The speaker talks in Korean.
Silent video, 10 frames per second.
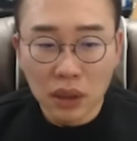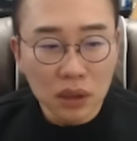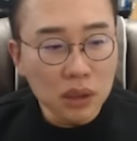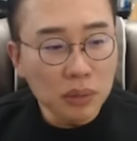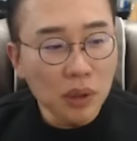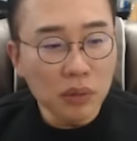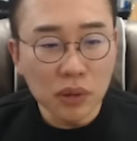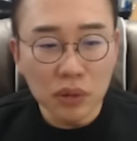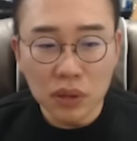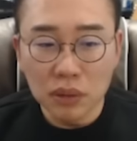
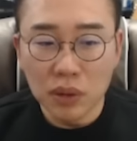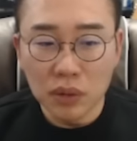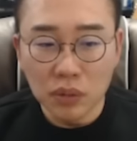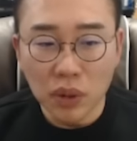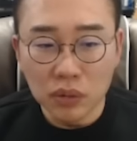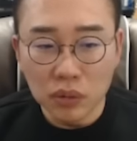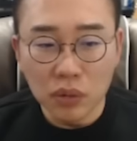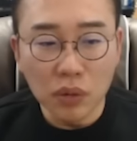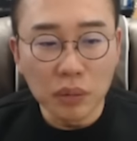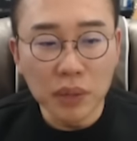11월부터 12월은 외국인이
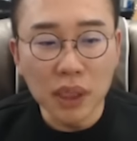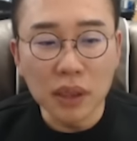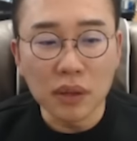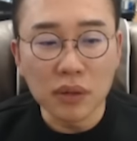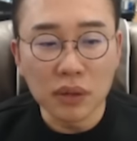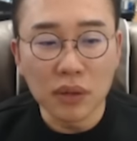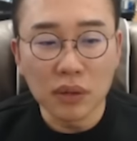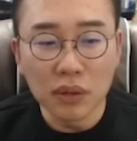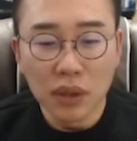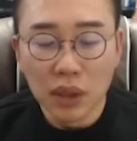들어올 겁니다. 얘기했어요.
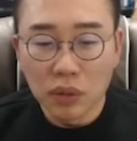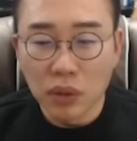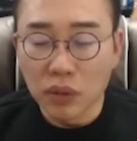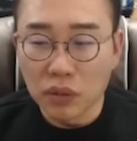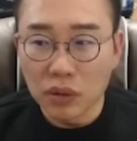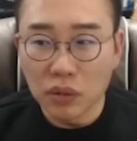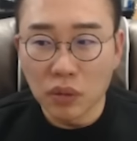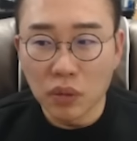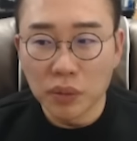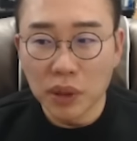그래서 외국인들 의
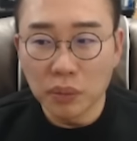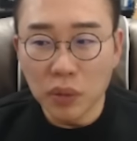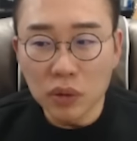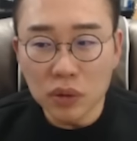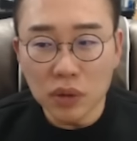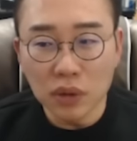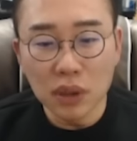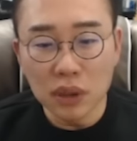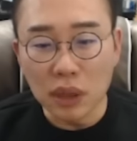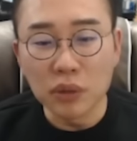들어옴이
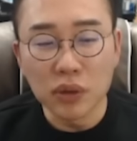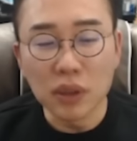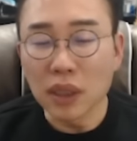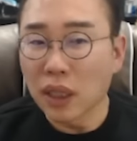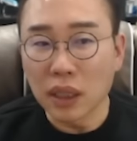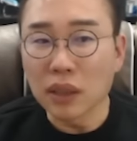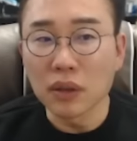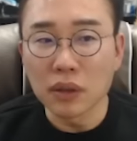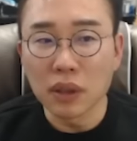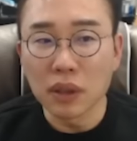포유시원이 잡을 수 있다라는
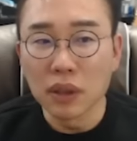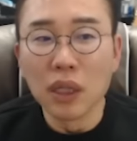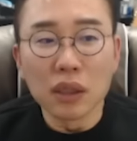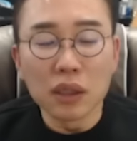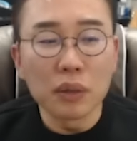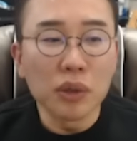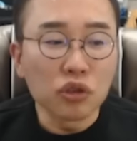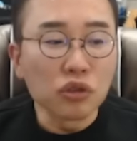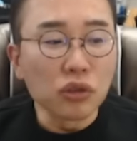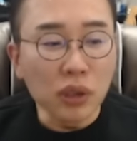것들이에요. 그다음에 이제
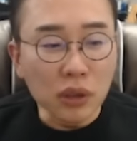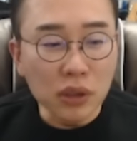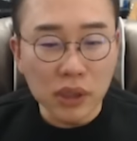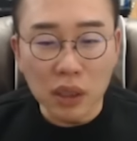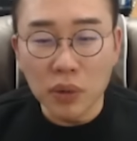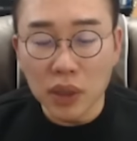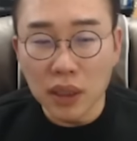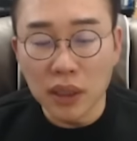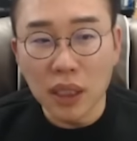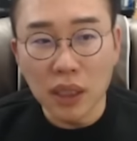중국 경기를 잘 보아야
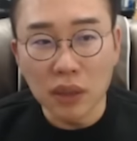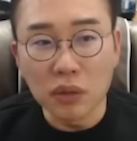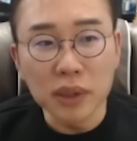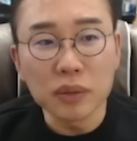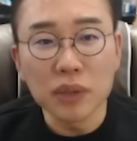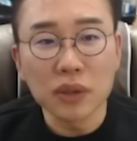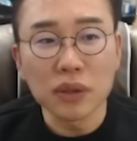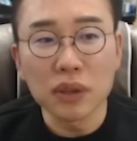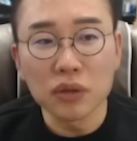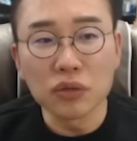된다라고
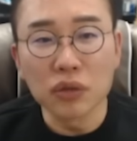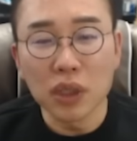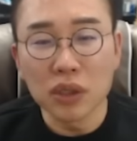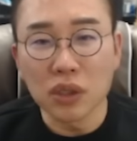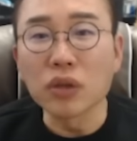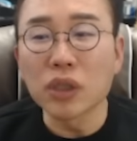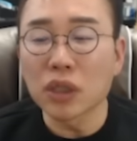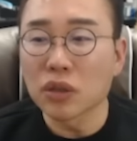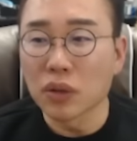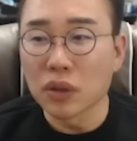말씀드렸어요. 중국의
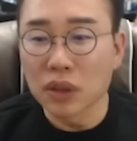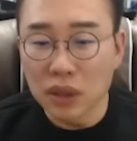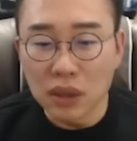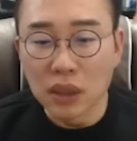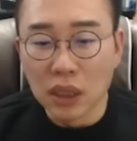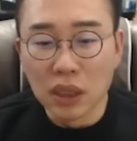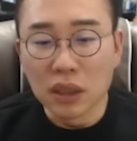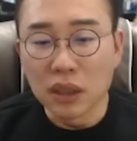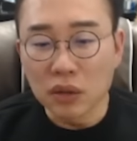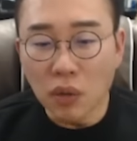정책 지원들
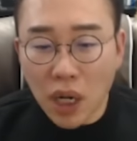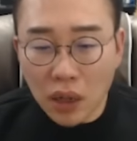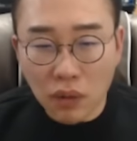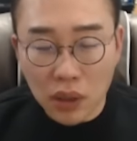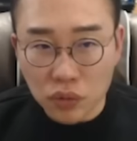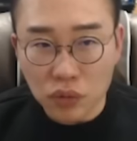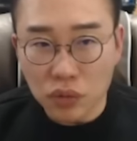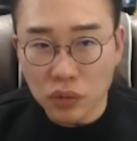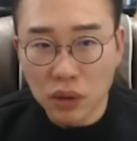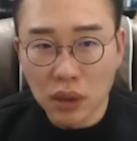그래서 화학
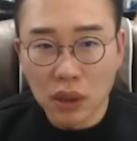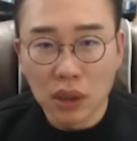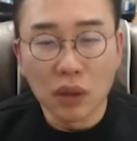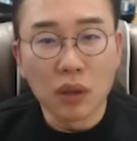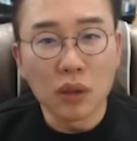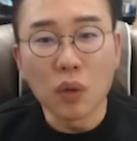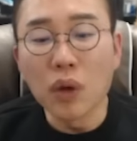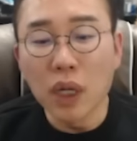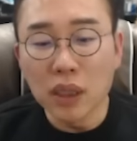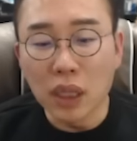관련주도 어,
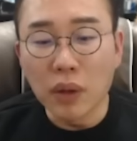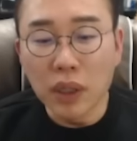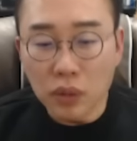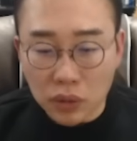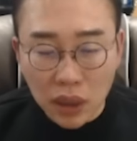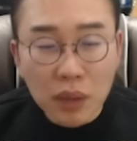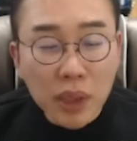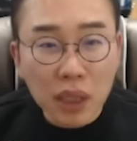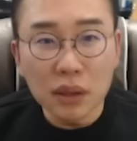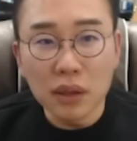공간이 나와요.
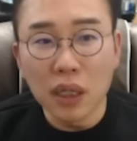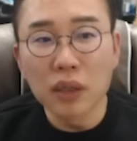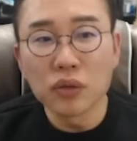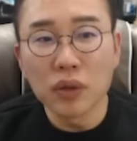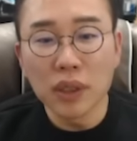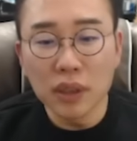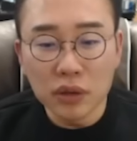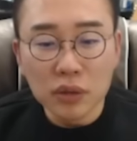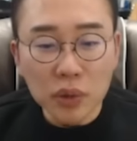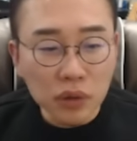롯데케미칼이나 대한유화나
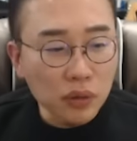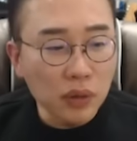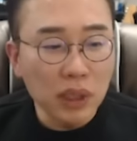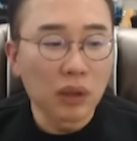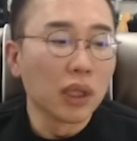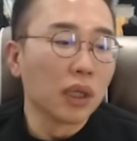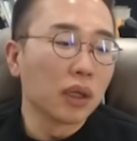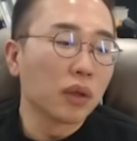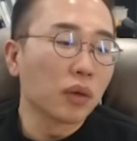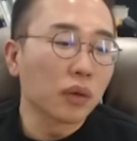금호석유예요.
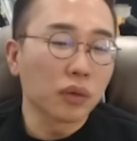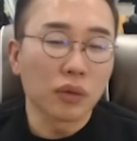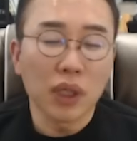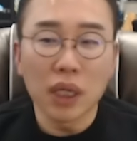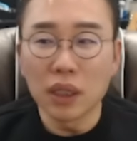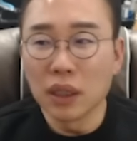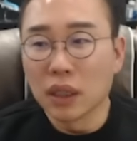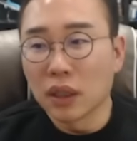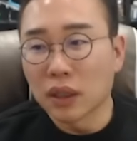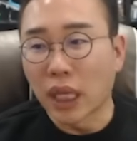이런 것도 우리가
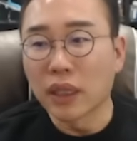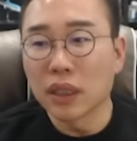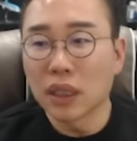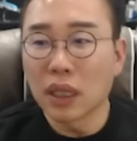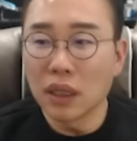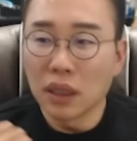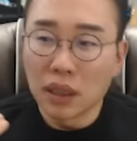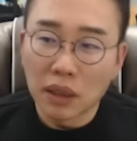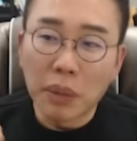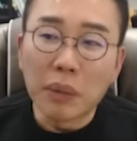어, 단기에
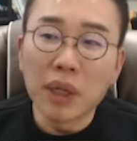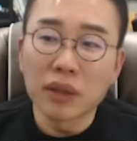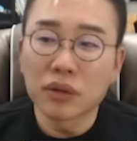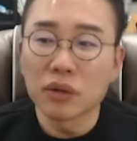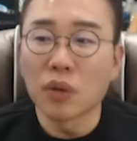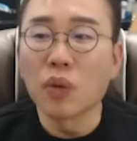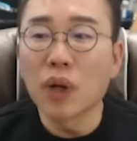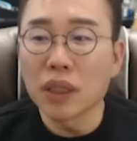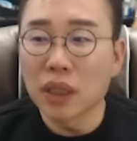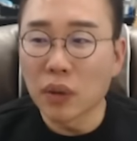매매할 수 있는
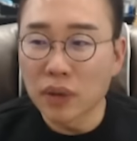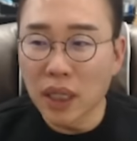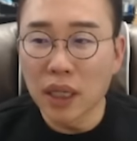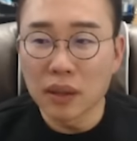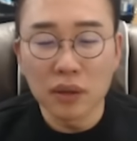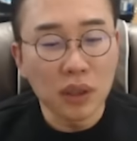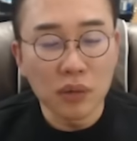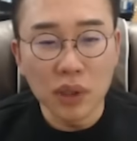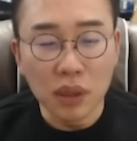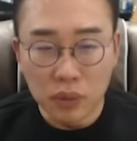공간이 나온다 이렇게
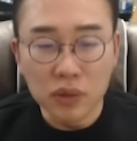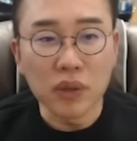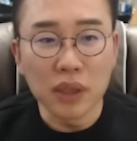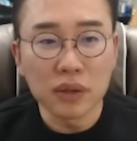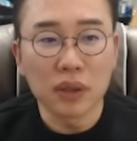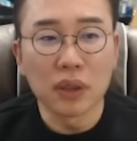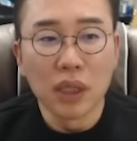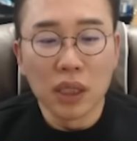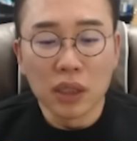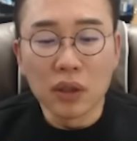우리가 볼 수가 있어요.
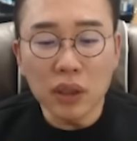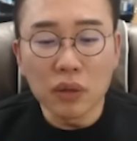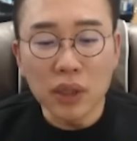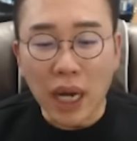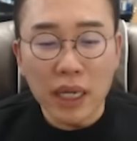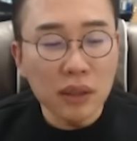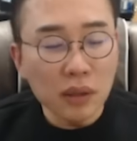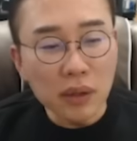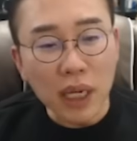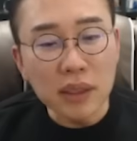이렇게 우리가
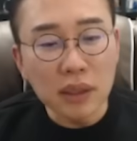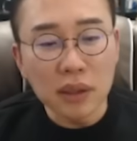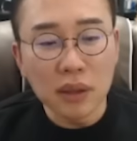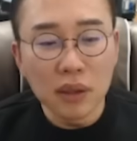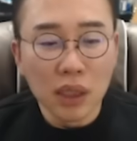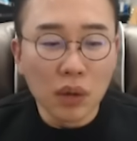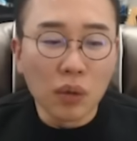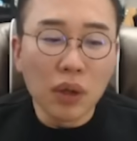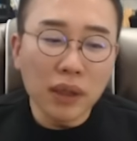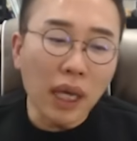아이디어를 가져야 돼요.
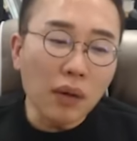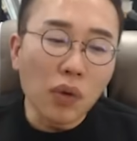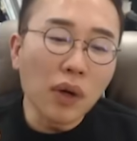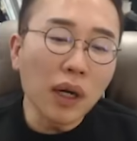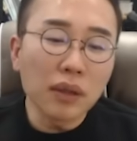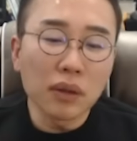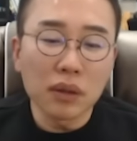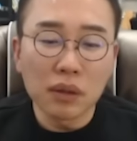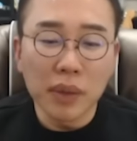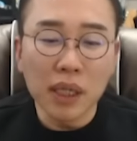올라 따로 올라가는
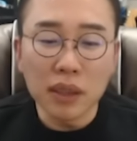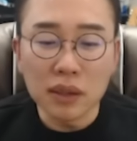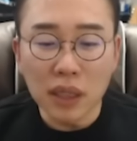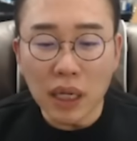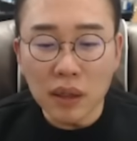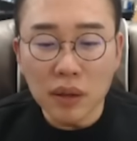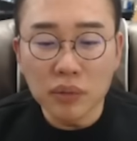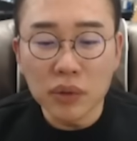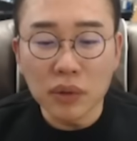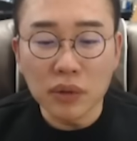거를 매일같이 따라
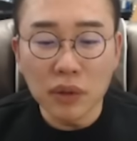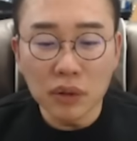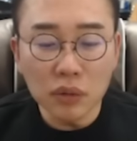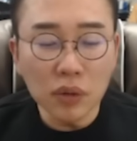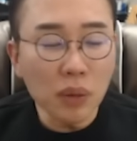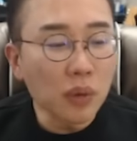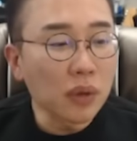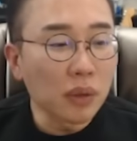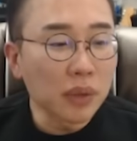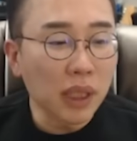붙어서 손해
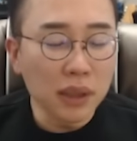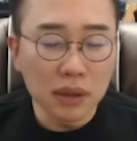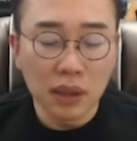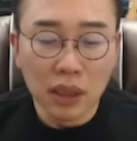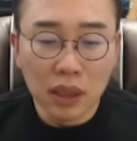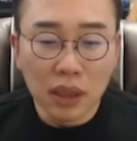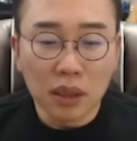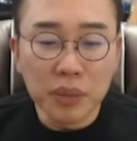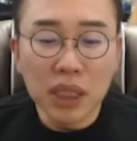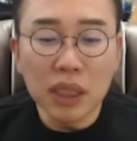보는 것보다는
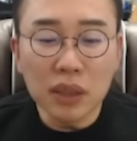미리